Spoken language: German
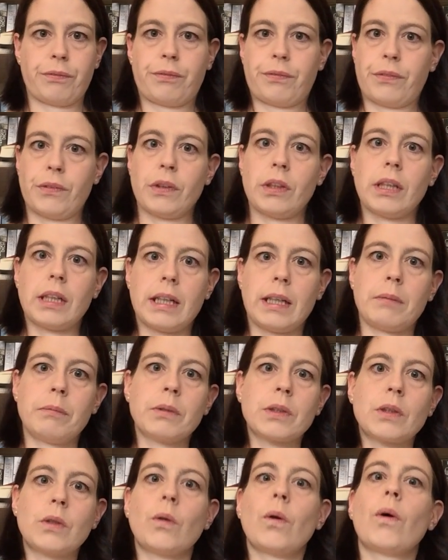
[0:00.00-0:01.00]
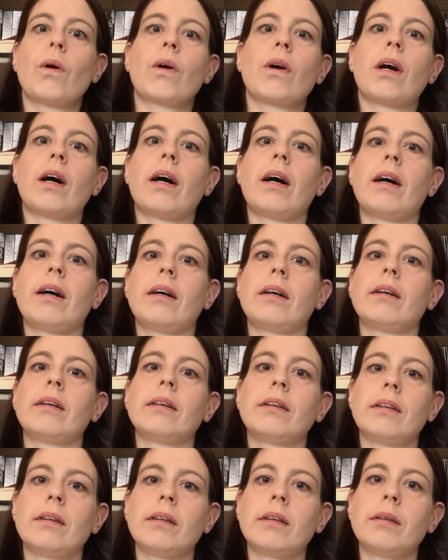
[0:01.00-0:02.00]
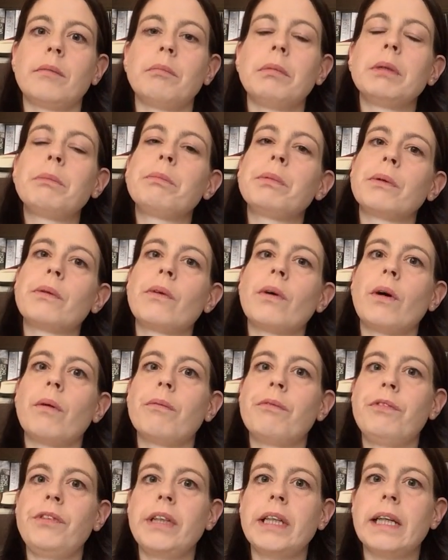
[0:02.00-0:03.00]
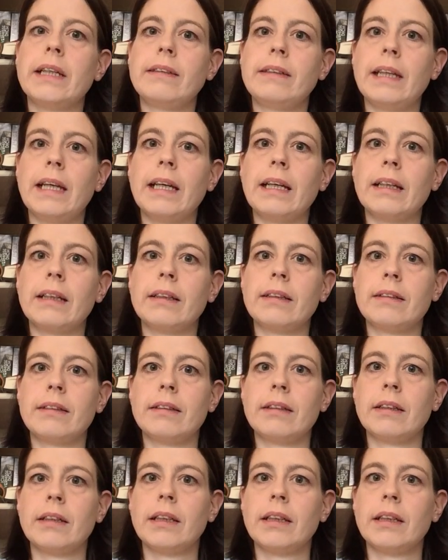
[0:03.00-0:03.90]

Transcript: von einem Stalker mitbekommt, wie er denkt,